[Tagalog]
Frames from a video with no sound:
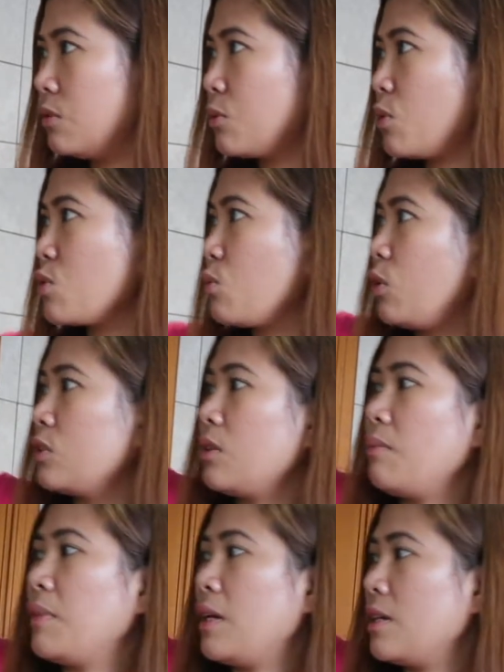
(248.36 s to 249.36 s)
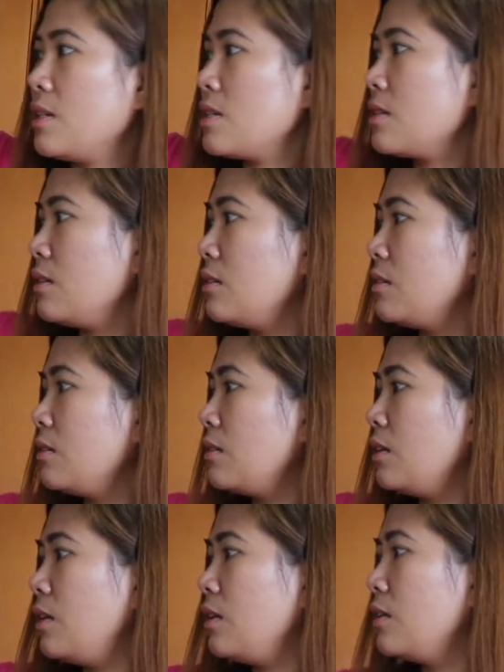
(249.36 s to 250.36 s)
Rose water mist.
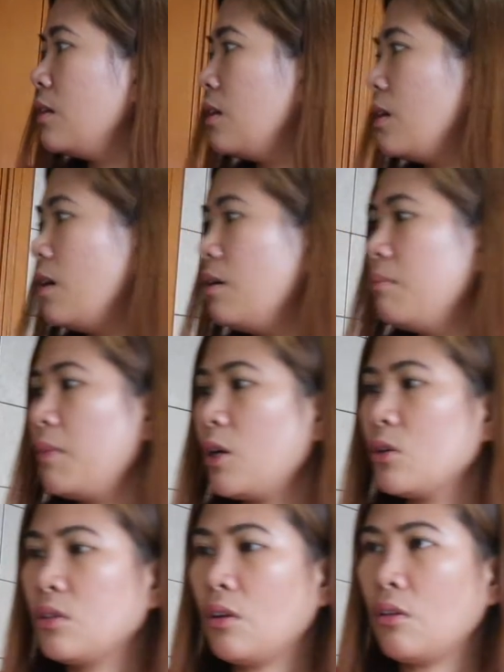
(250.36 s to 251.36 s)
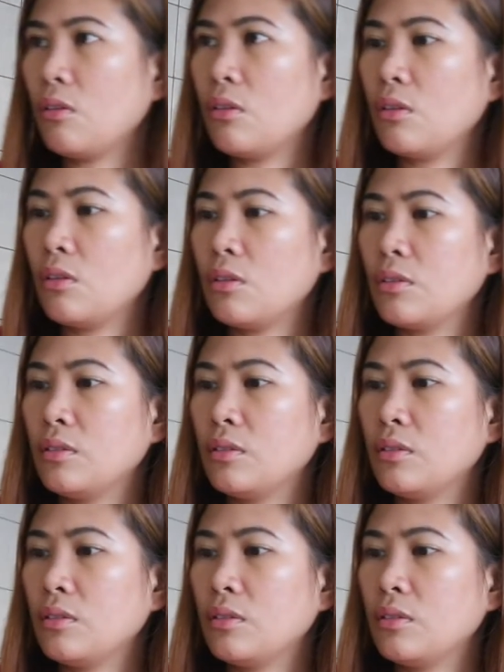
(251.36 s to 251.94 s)
Yan. Meron akong